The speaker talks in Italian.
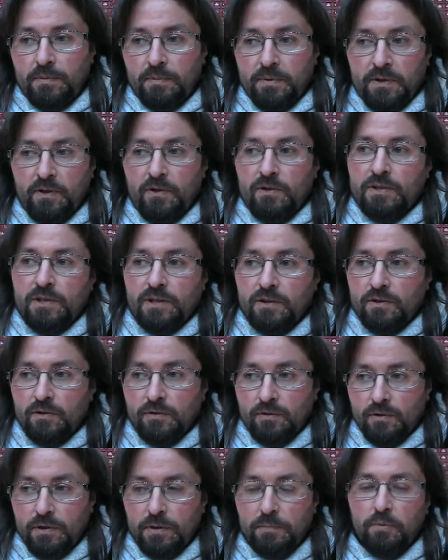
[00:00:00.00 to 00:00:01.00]
però
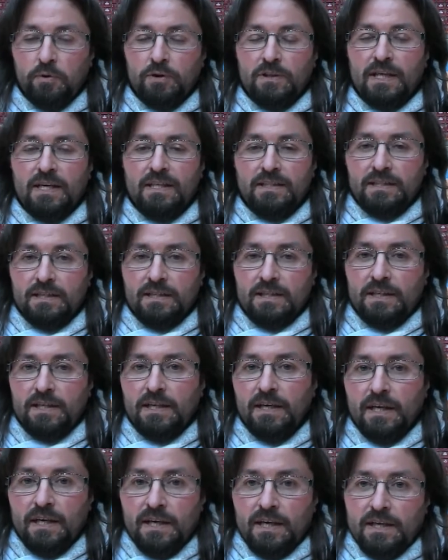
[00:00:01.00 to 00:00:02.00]
l'importanza de,
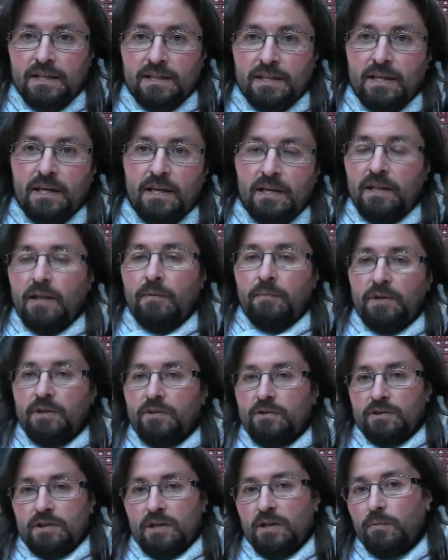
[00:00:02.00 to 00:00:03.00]

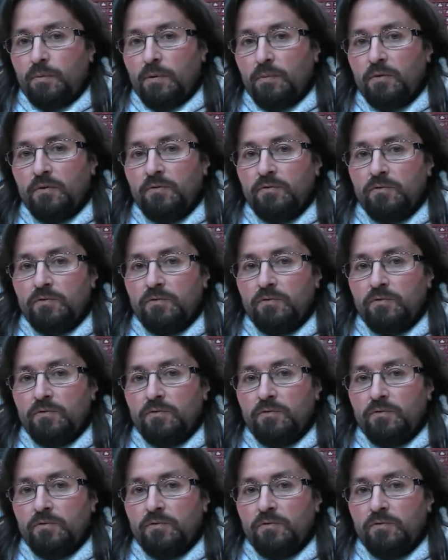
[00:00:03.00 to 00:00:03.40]
dell'allenamento è stata proprio in